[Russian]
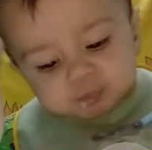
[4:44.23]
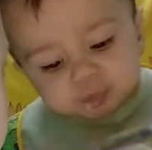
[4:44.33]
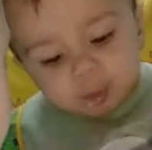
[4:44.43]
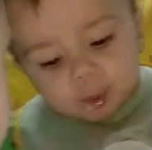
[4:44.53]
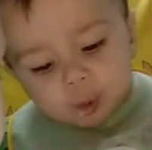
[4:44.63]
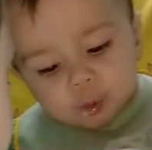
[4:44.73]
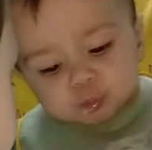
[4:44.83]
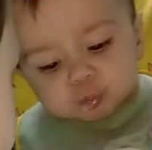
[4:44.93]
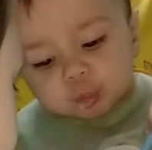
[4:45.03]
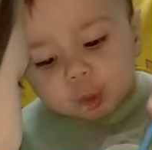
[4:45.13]
А
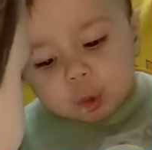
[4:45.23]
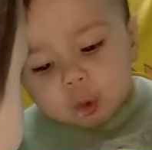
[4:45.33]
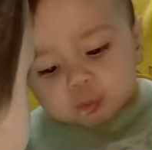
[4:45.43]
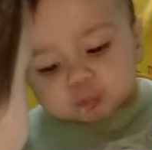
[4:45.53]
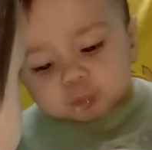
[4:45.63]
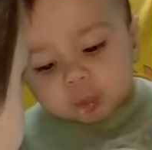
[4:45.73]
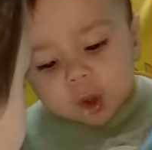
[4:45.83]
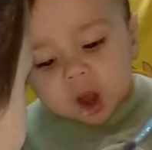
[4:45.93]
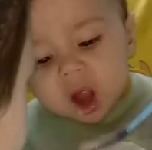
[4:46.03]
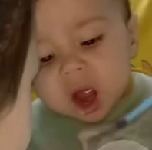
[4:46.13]
Спокойно
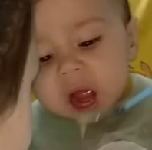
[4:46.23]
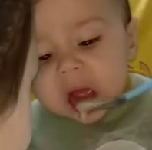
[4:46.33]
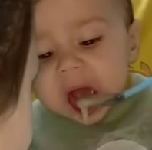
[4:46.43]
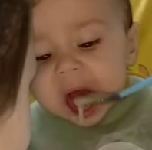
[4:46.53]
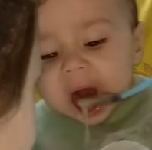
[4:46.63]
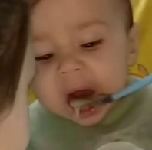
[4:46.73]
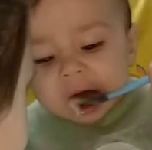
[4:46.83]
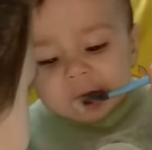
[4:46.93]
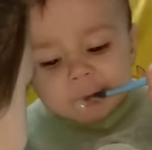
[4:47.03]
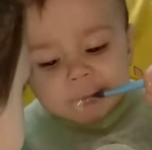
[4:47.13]
предоставить ему какое-то
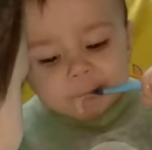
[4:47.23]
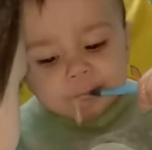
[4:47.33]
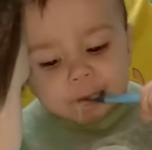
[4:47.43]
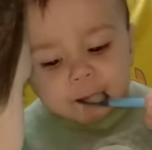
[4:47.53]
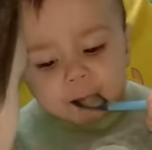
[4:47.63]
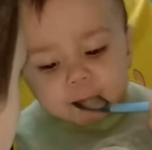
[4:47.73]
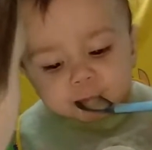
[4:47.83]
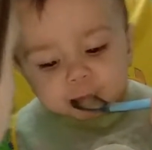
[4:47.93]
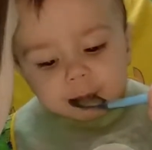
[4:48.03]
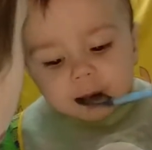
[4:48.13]
место,
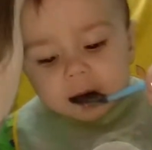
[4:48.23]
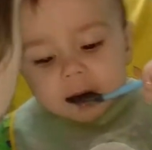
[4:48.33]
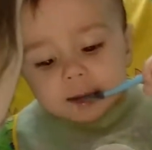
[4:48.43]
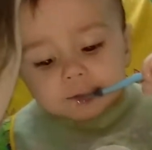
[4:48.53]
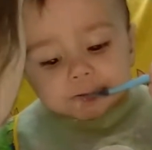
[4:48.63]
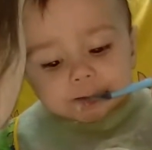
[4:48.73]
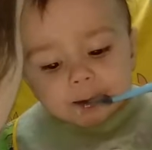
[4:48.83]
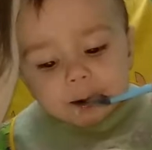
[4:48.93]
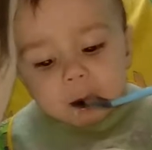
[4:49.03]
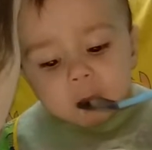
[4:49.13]
раздеть его, хотя
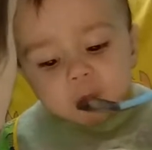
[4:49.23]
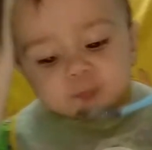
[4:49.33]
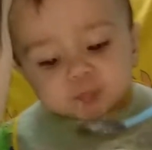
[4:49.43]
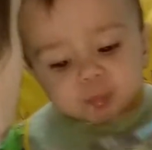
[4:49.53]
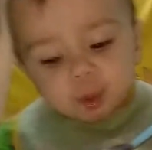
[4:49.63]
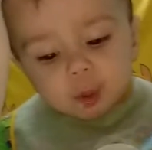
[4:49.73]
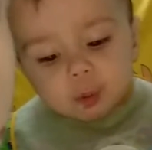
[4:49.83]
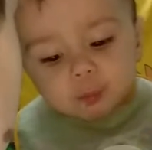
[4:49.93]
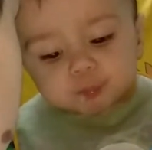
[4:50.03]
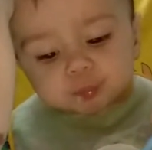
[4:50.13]
можно даже не раздевать.